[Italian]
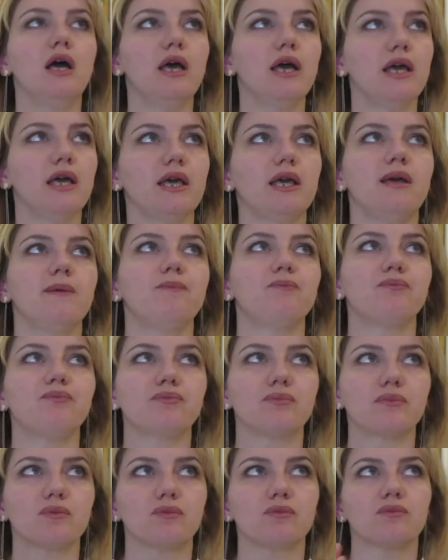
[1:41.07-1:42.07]
e
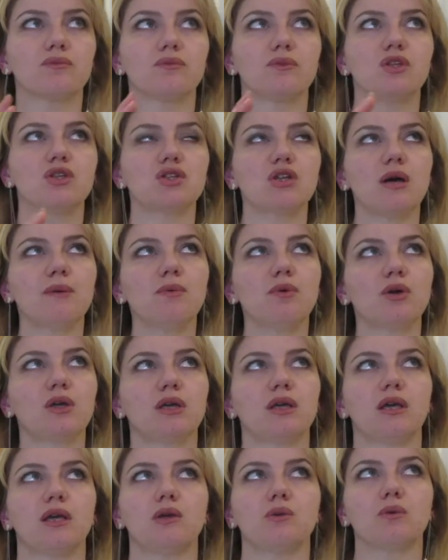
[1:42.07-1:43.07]
mm, diciamo
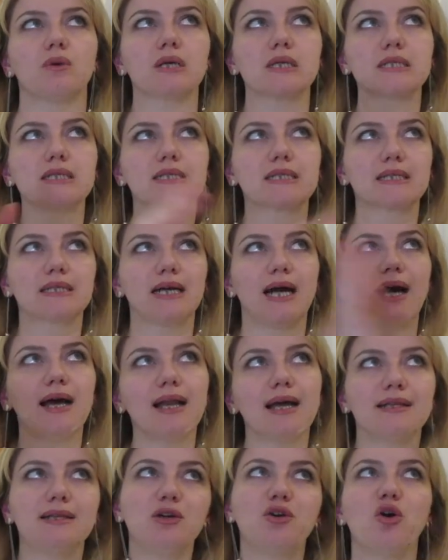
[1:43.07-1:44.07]
che una
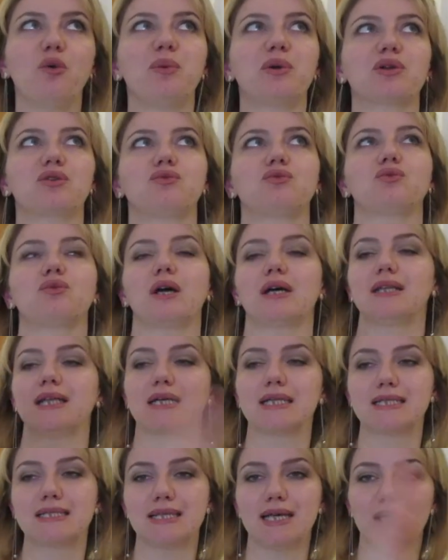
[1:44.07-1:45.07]
scala di copertura
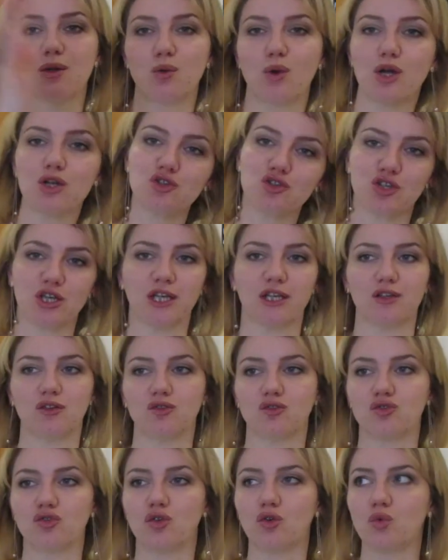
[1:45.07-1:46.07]
da 0 a
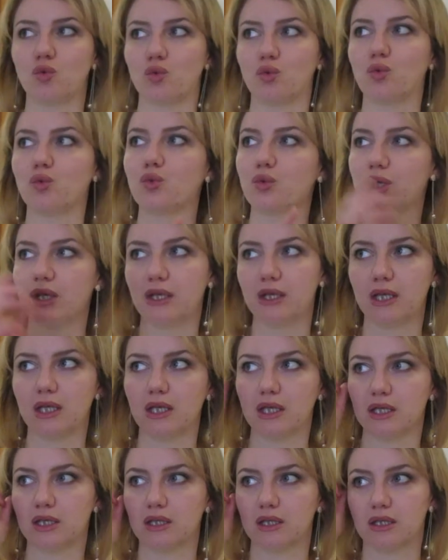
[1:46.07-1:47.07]
100
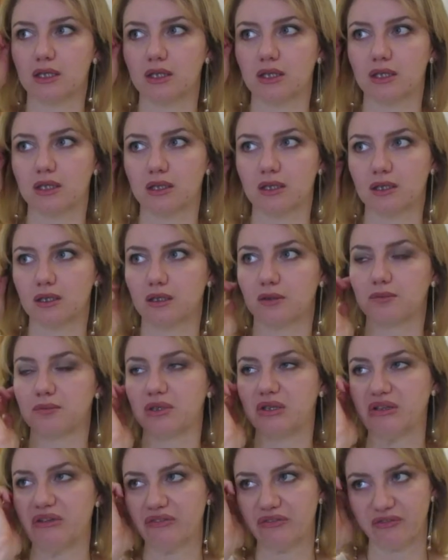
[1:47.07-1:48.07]
lui uh,
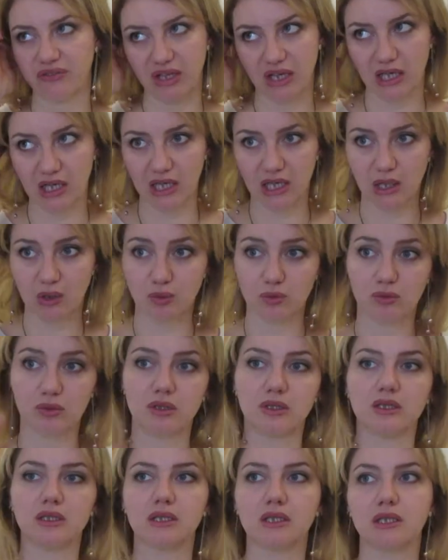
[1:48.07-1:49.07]
mi fa
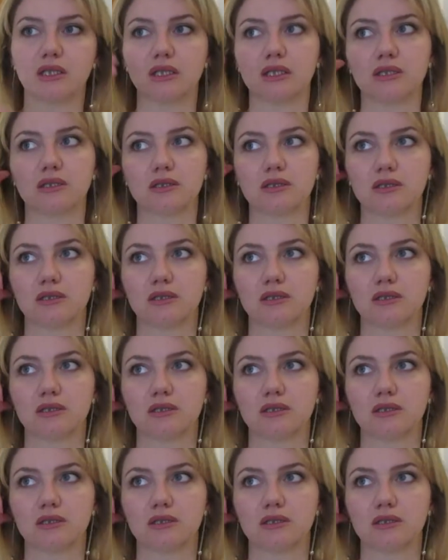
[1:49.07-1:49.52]
un